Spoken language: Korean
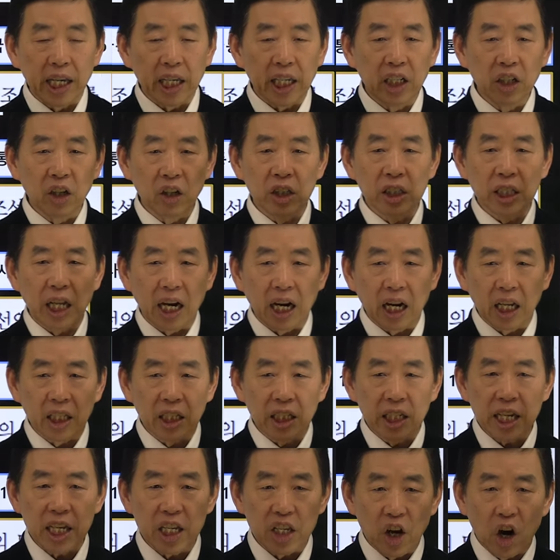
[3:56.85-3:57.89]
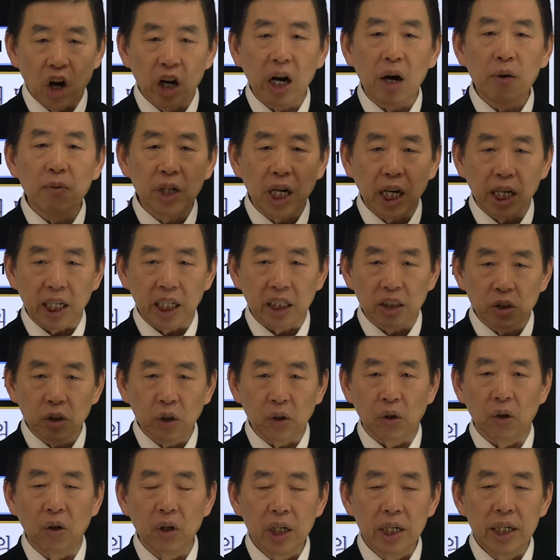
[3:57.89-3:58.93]
이런 나라들이 연합을
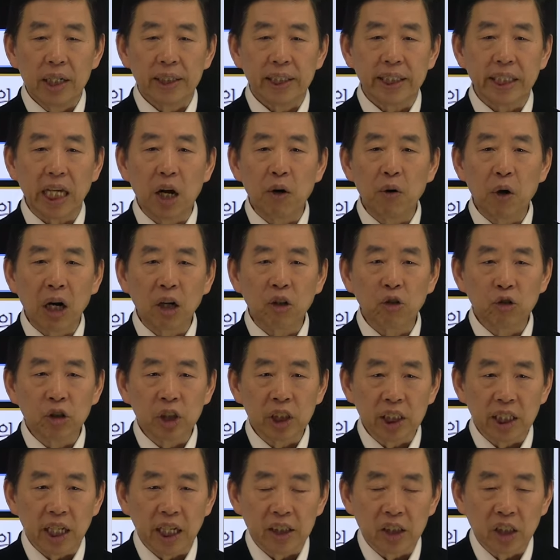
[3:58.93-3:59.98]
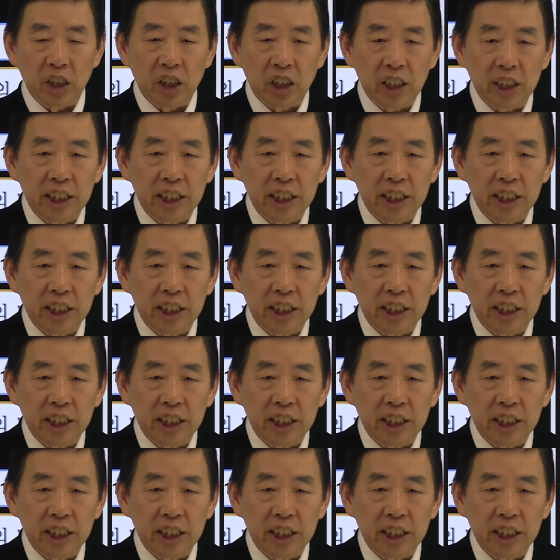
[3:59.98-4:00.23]
하겠죠. 제왕문기에서는